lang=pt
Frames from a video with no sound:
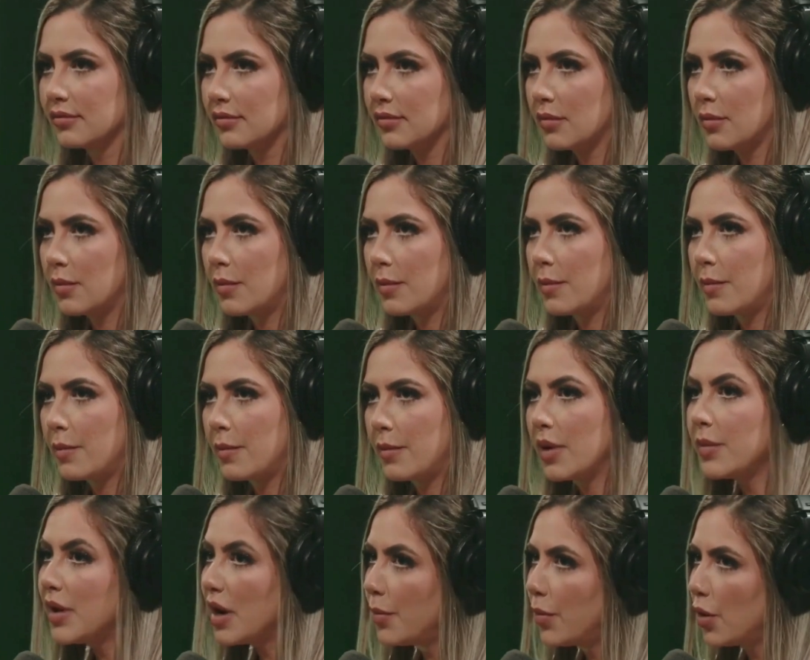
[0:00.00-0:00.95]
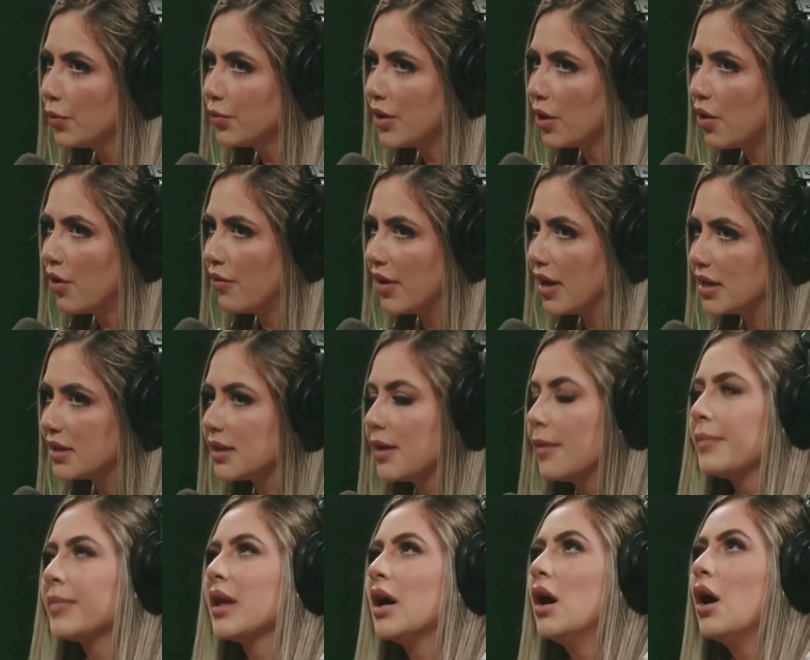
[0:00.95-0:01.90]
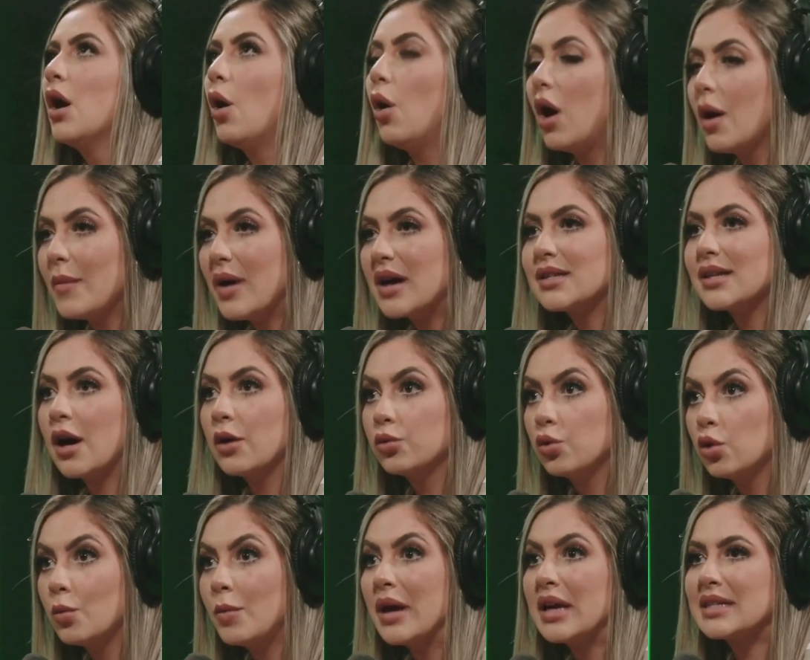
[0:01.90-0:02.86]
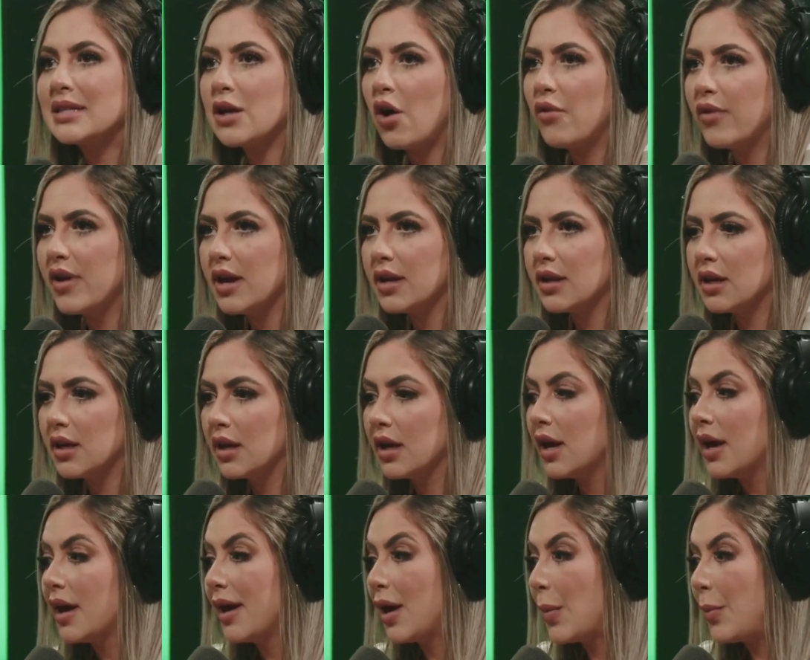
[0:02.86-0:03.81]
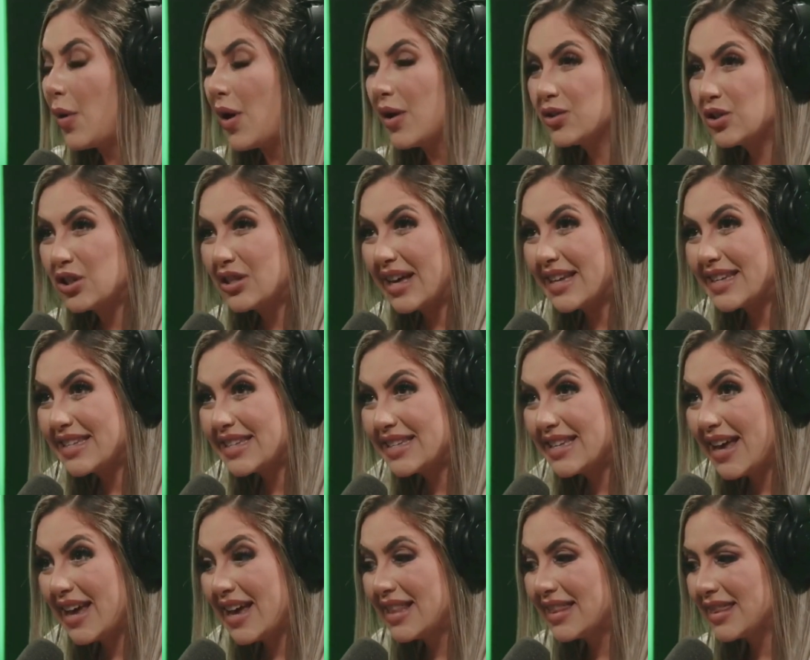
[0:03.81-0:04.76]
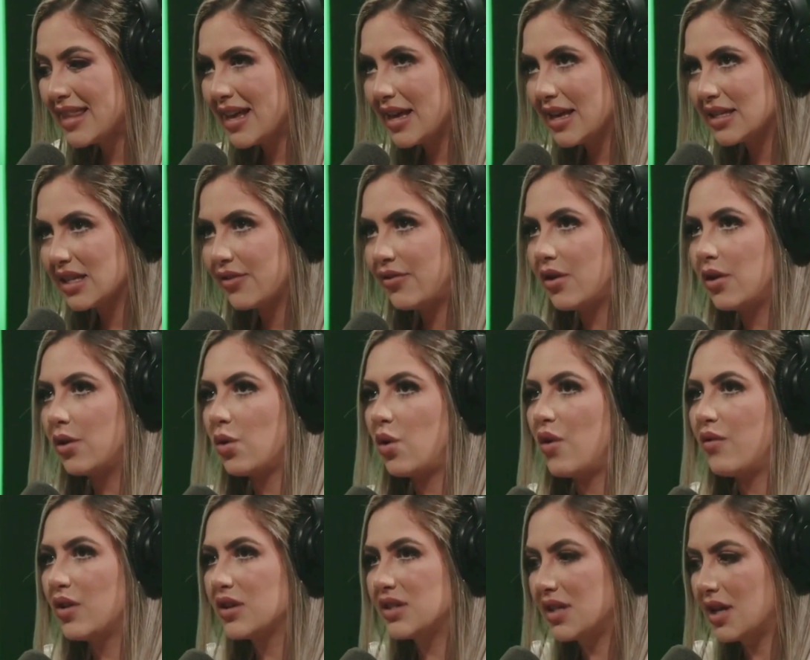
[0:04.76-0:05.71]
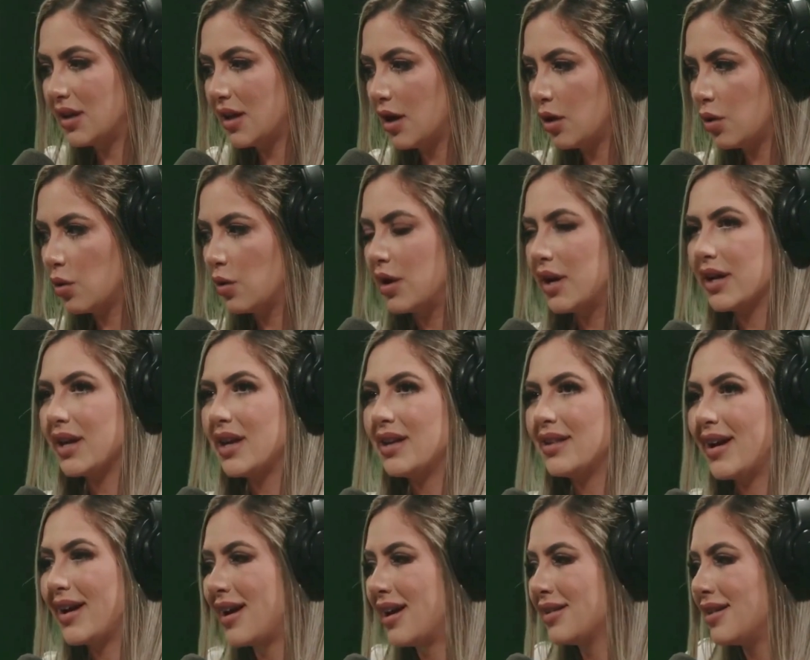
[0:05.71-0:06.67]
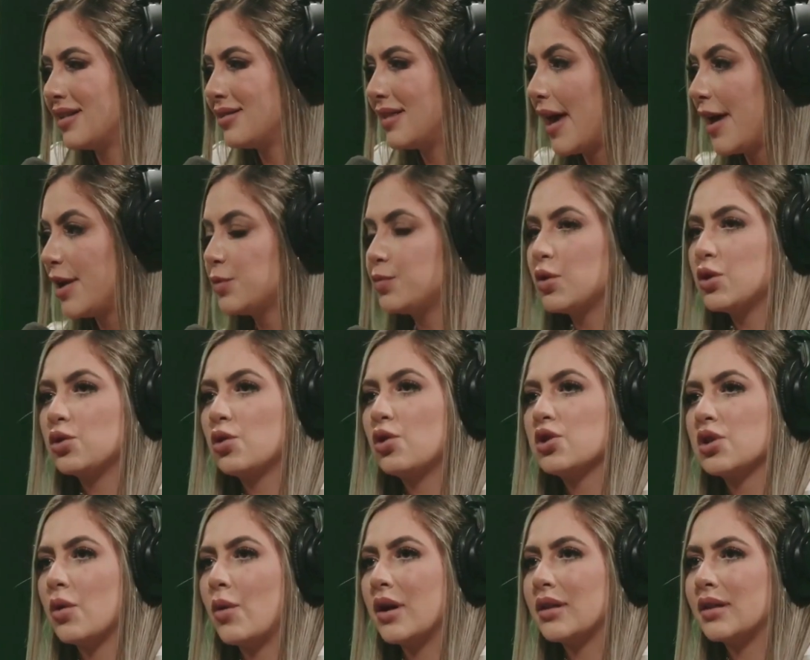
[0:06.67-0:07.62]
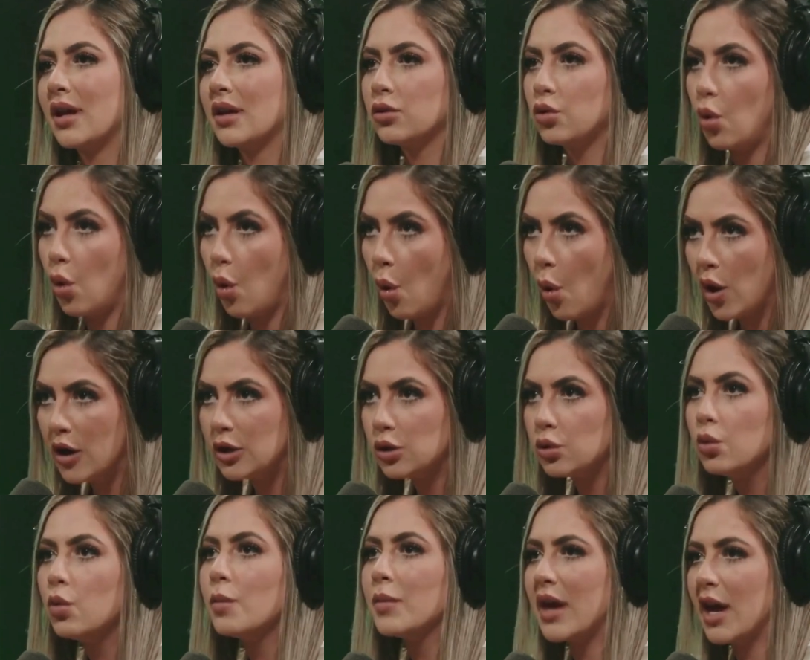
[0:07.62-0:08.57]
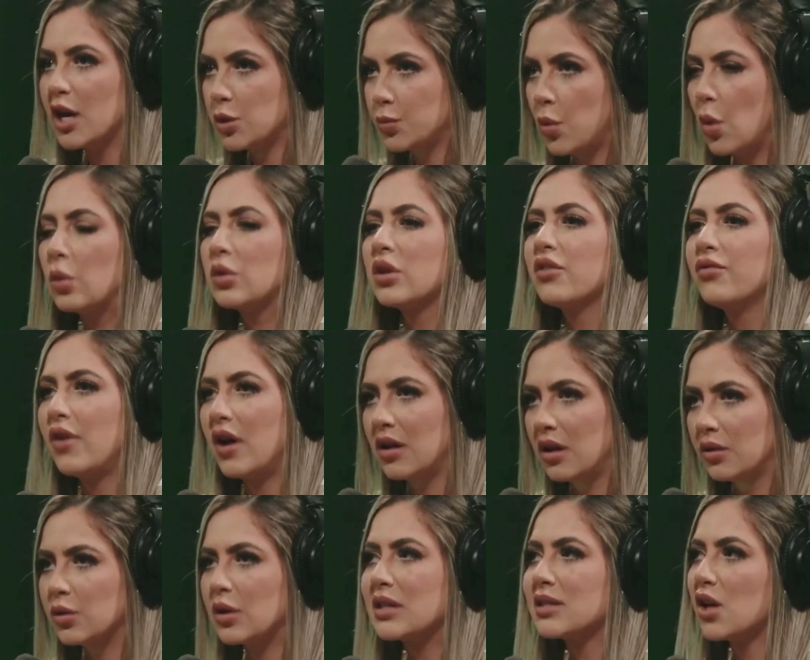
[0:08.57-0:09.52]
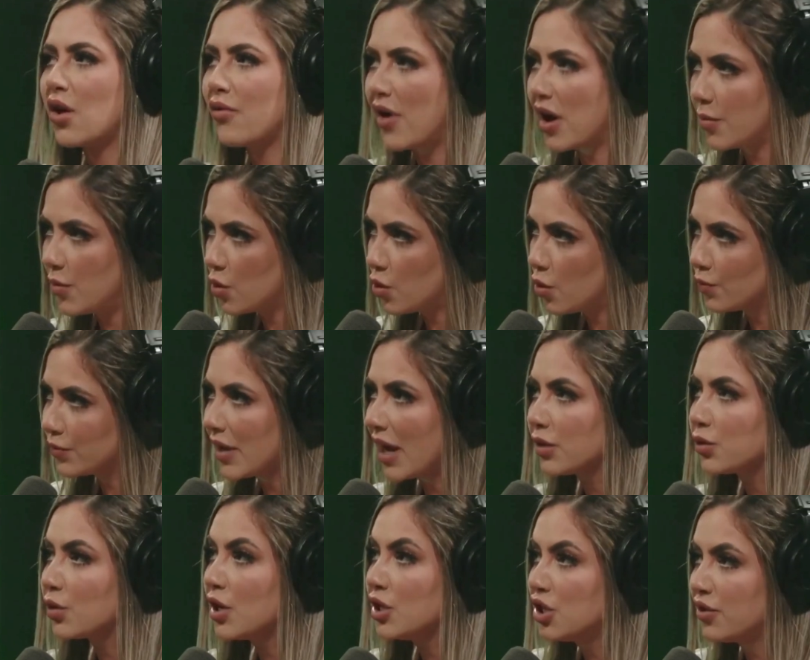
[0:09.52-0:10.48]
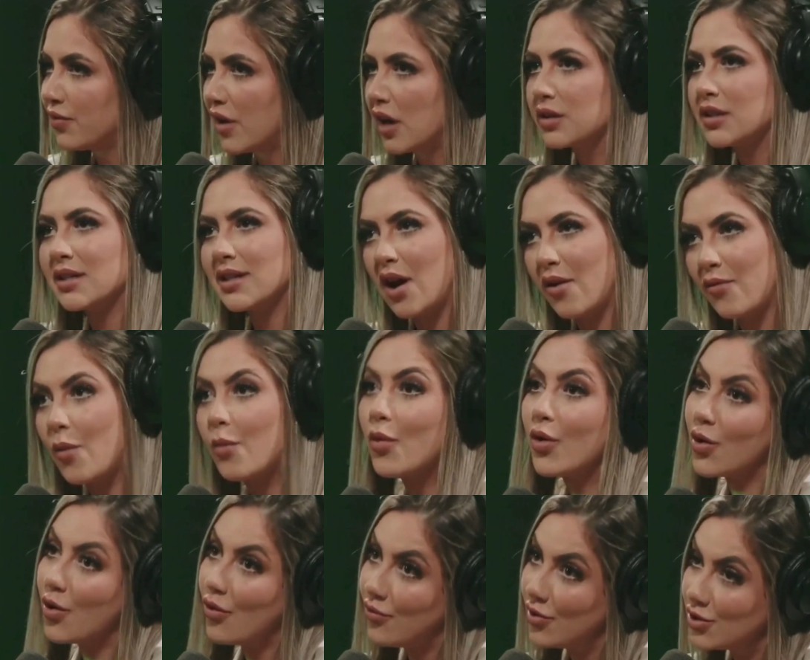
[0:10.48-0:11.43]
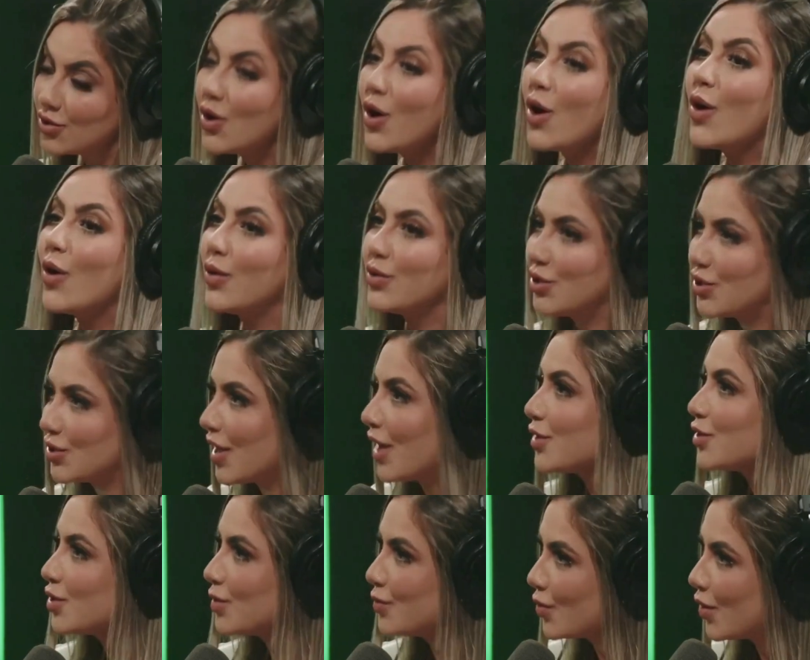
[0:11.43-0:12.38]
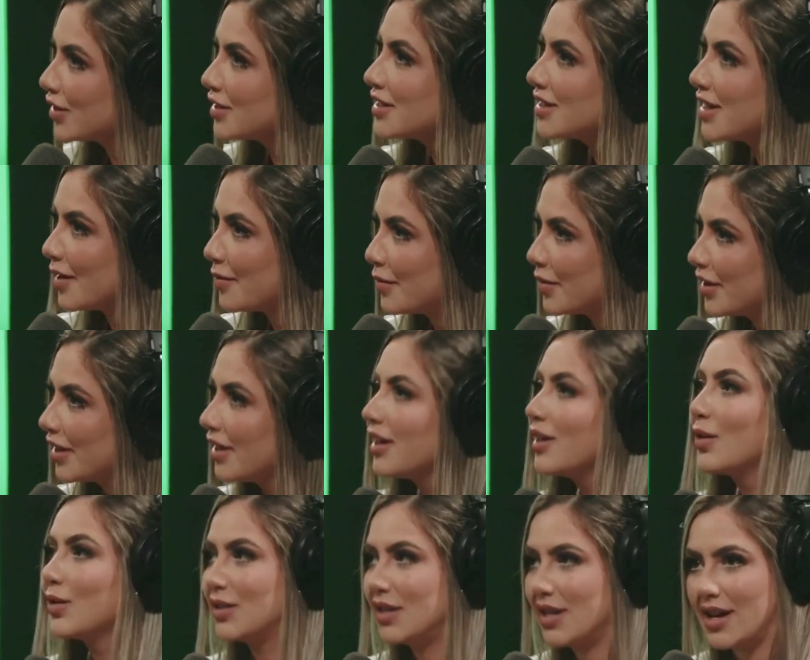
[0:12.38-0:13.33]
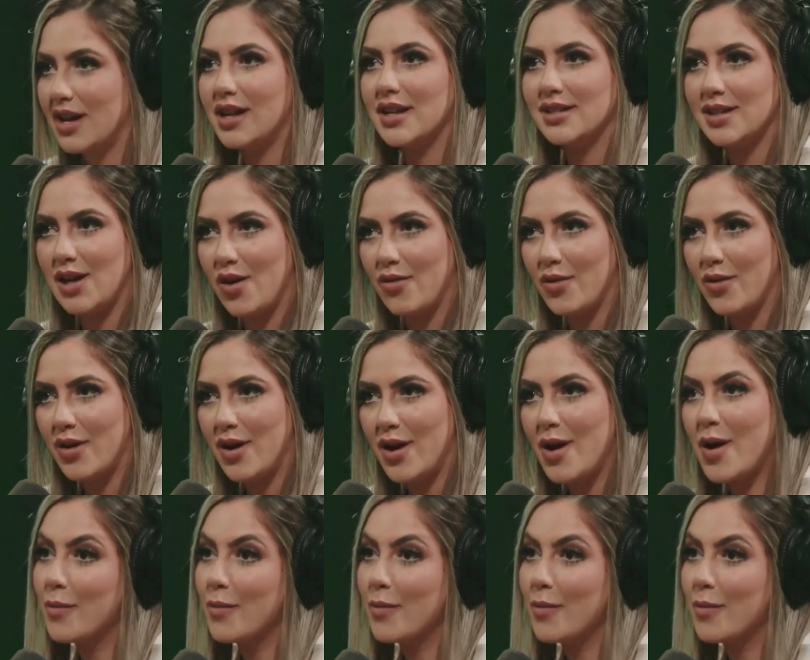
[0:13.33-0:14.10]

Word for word: Legal. Primeiro ponto da conversa. Oi, Marcelo, tudo bem? Salvei aqui. Eu posso te dar certeza falando com você aqui agora que da cada 10 pessoas que eu atendo, 8 me respondem falando que salvaram meu contato e de fato salvam porque eu vejo os status do meu WhatsApp. Eu sei que elas salvam.